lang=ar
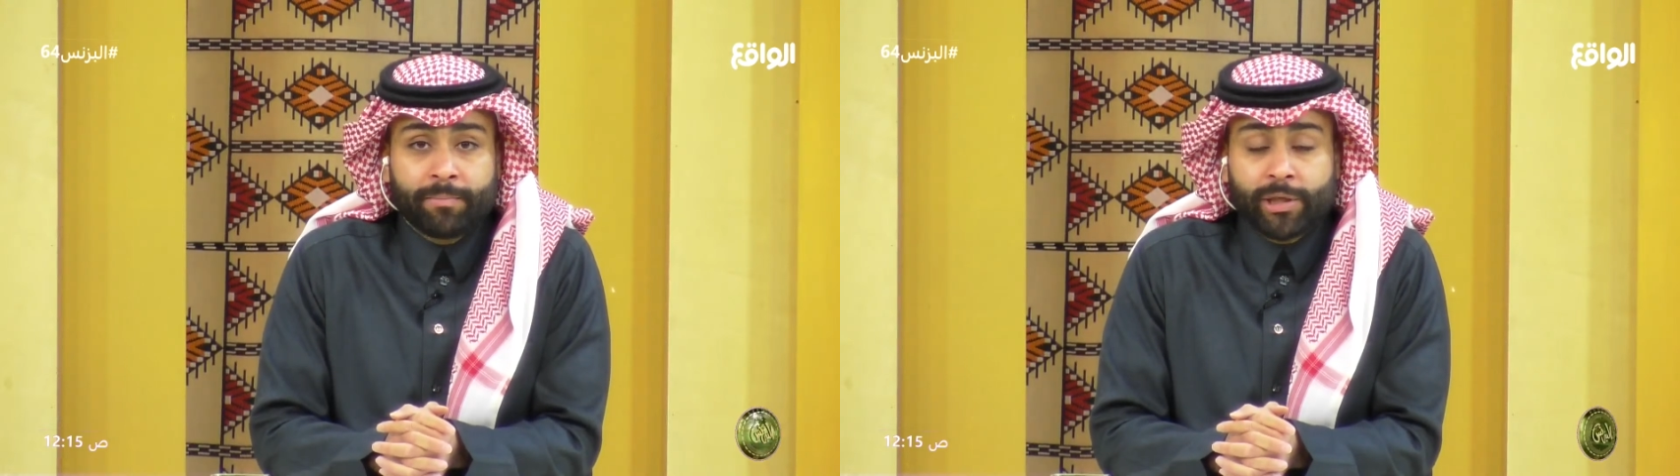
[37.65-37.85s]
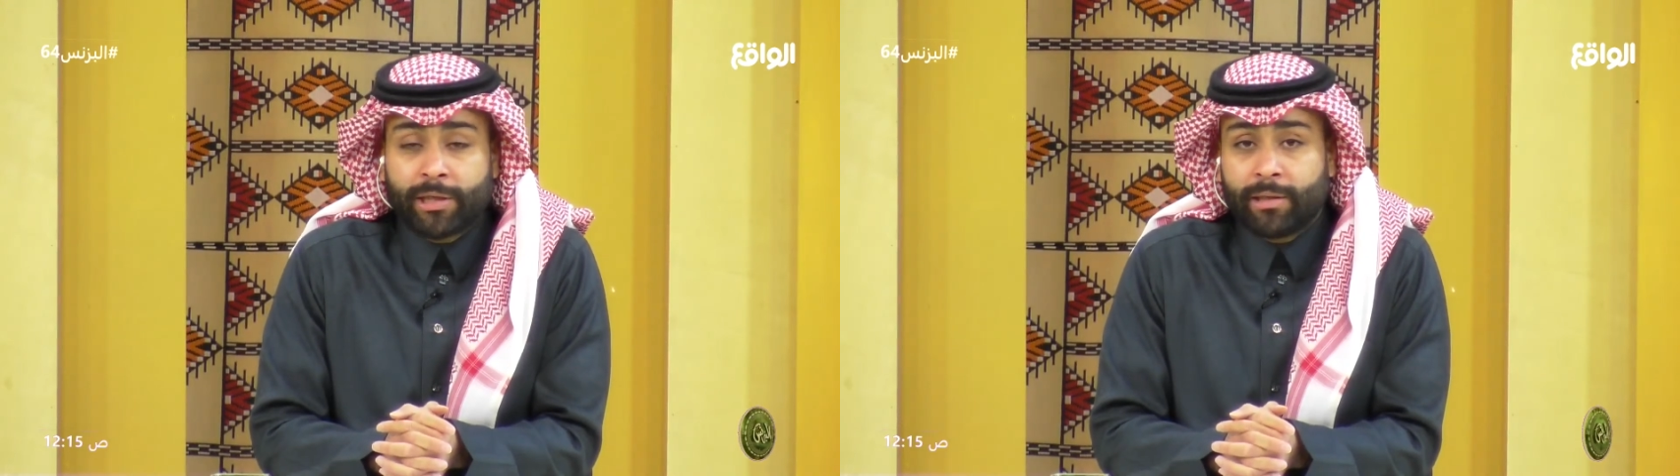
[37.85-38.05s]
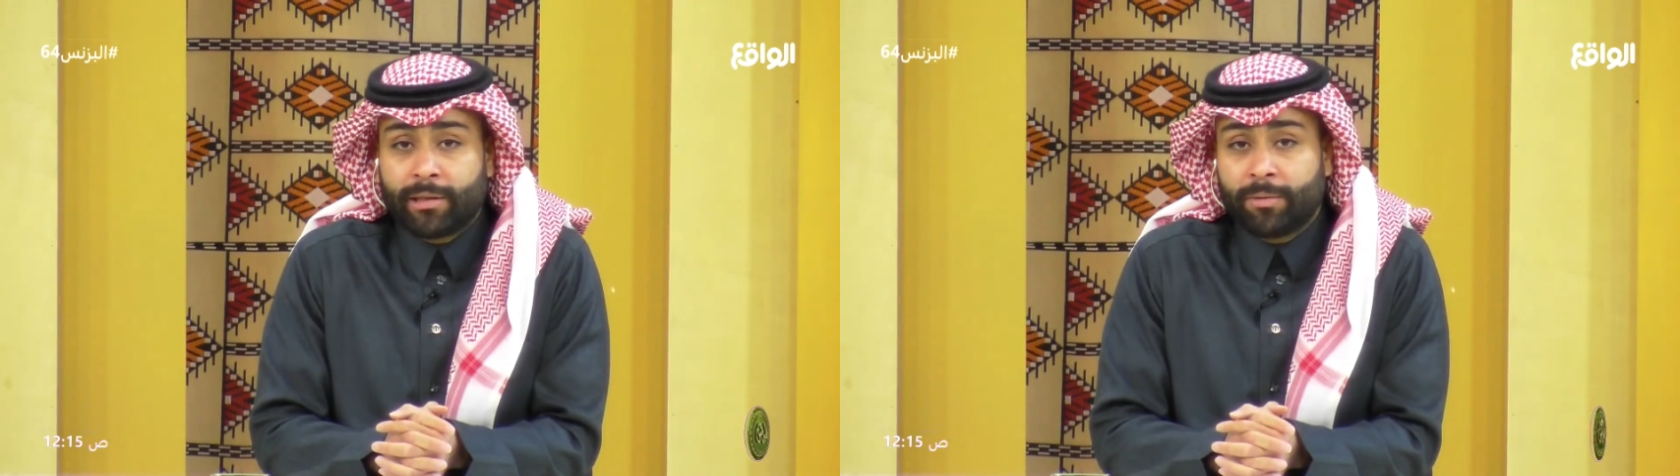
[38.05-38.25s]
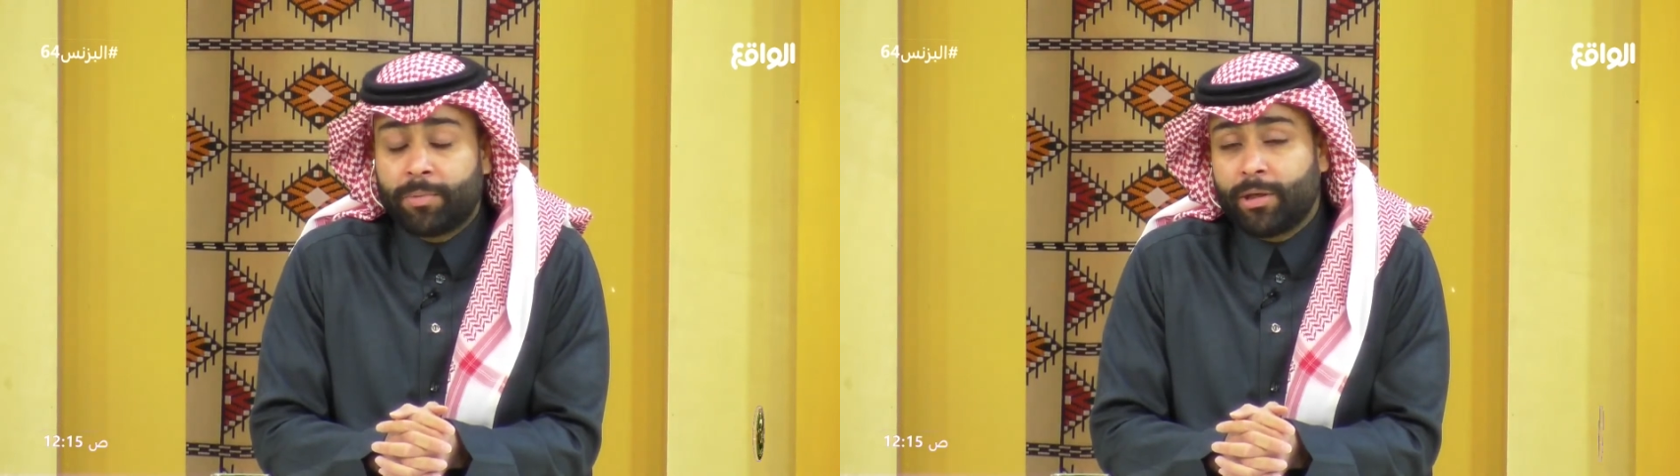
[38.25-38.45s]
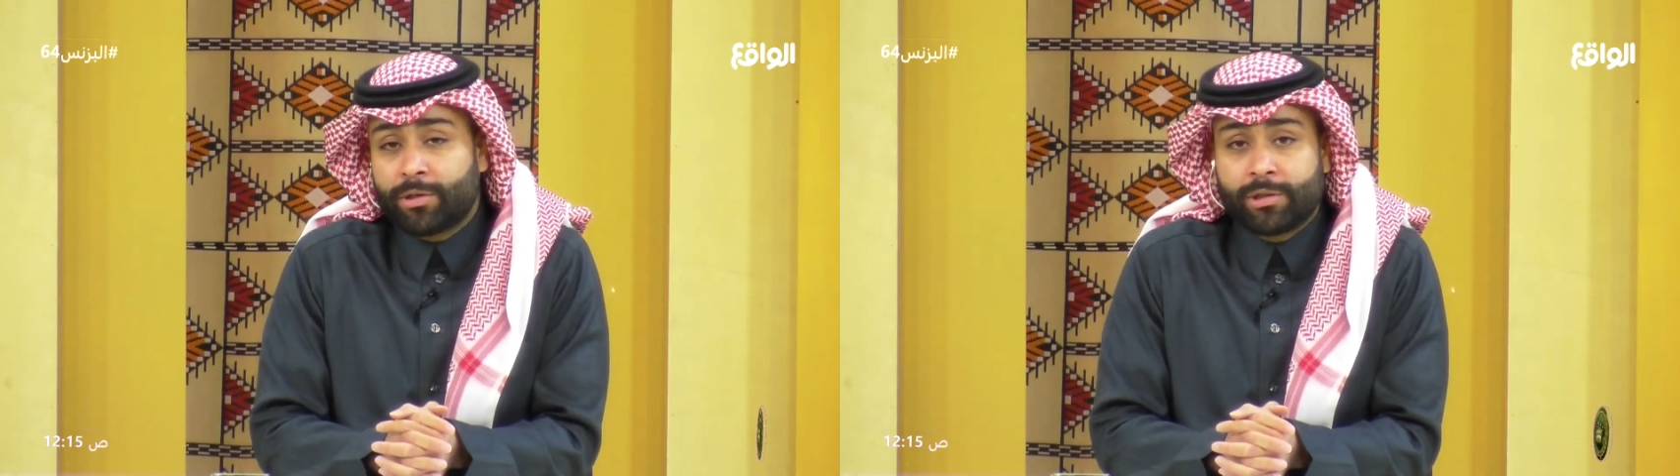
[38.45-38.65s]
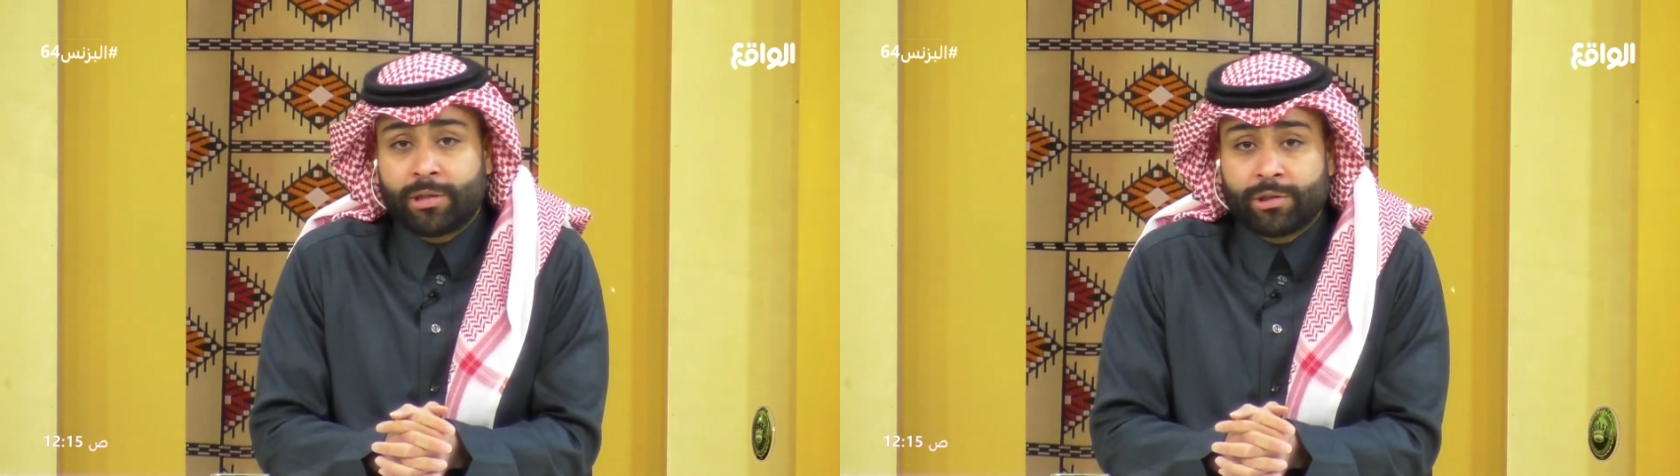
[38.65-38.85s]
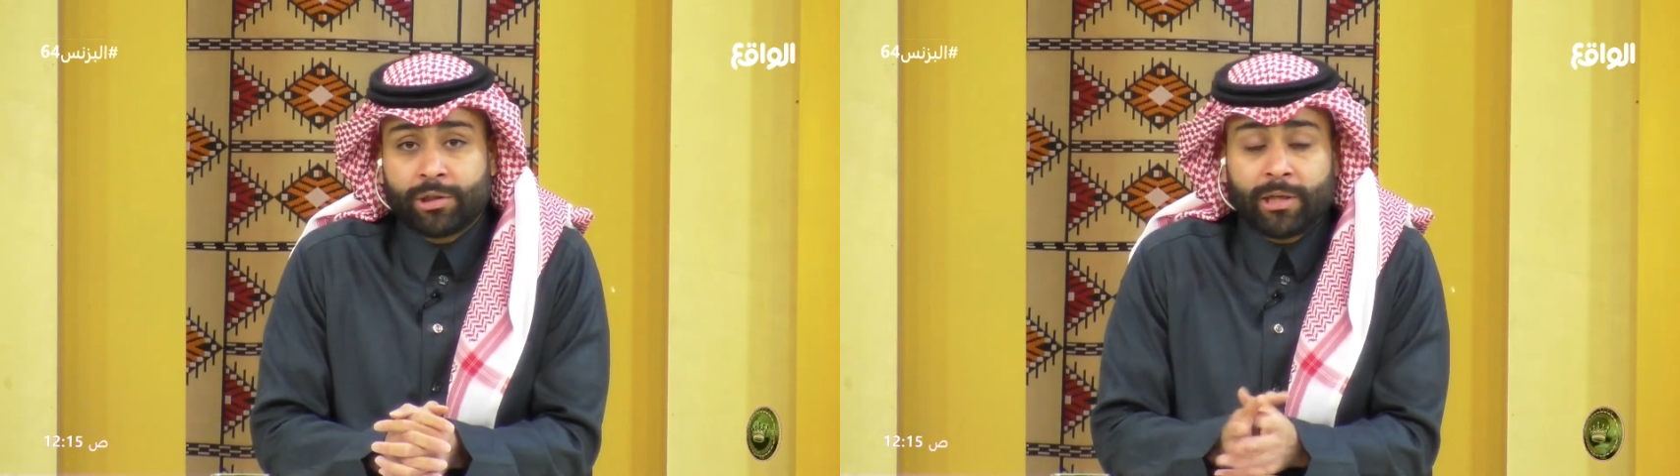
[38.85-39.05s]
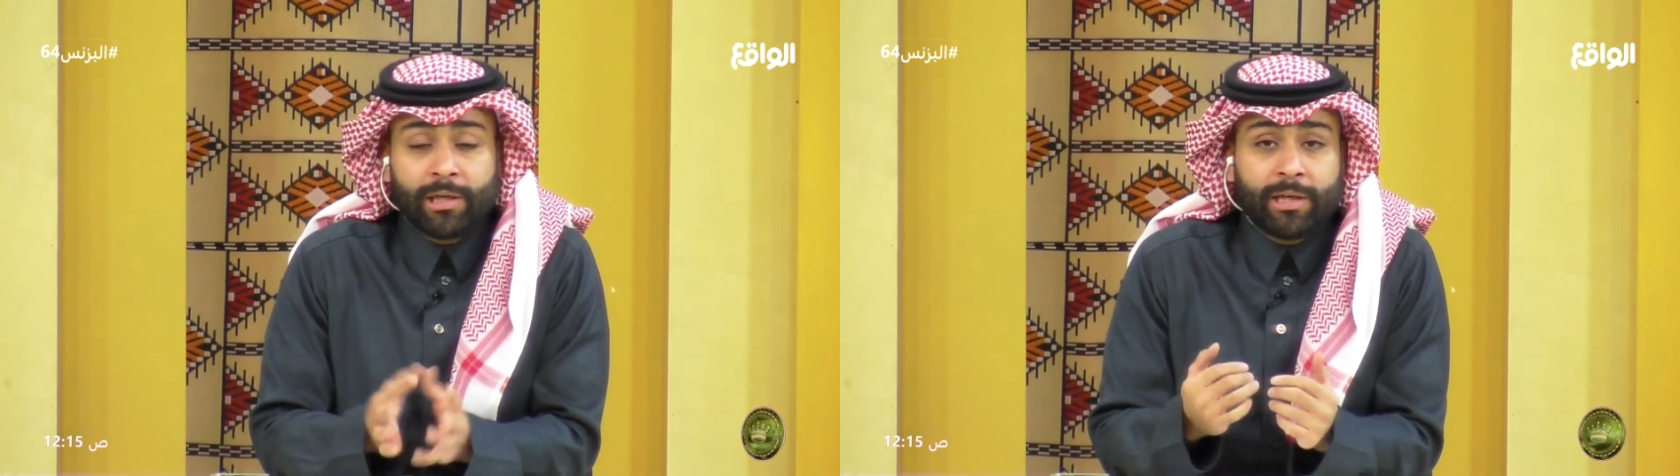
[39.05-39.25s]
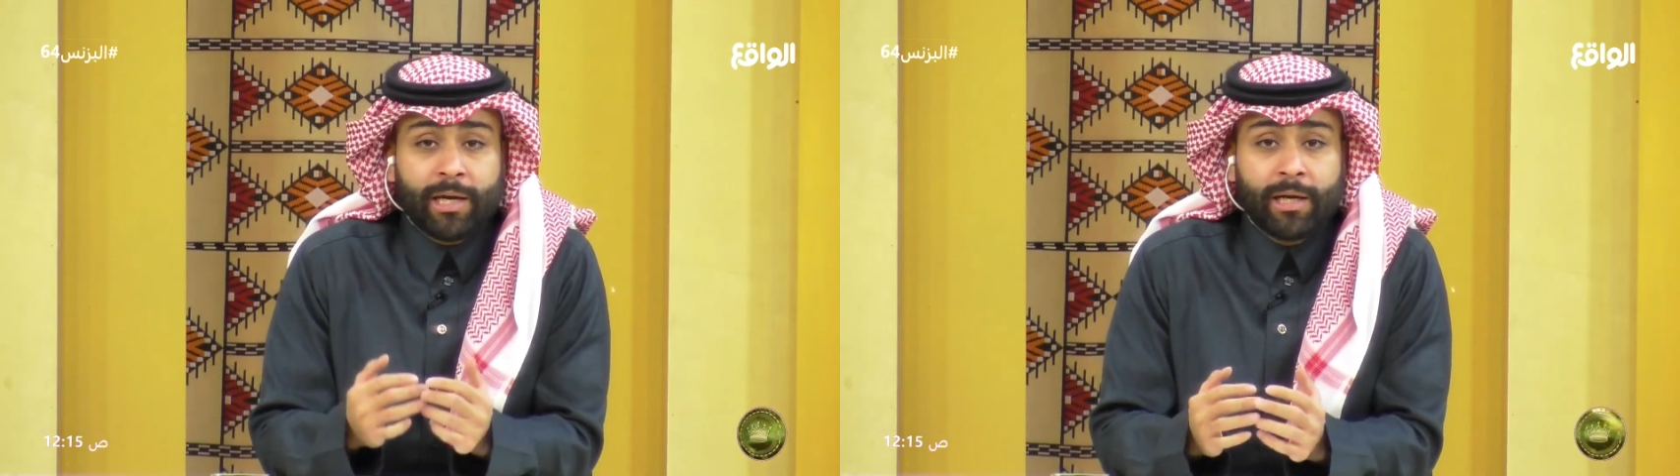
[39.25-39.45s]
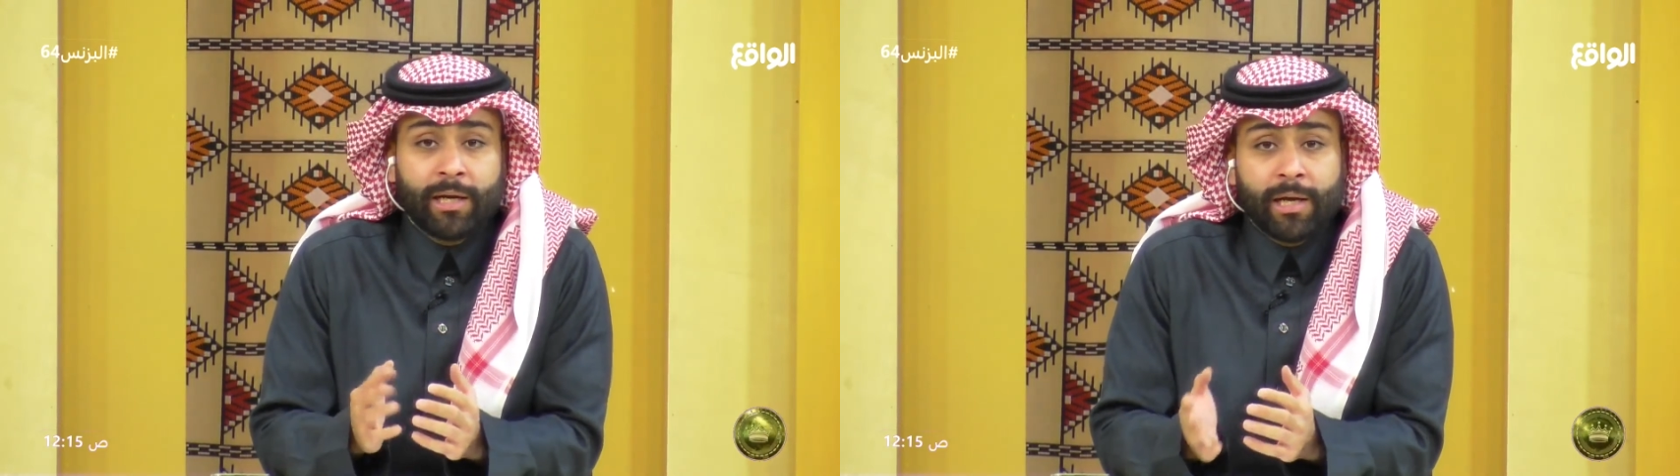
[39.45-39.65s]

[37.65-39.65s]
بشكل كبير جدا جدا لنا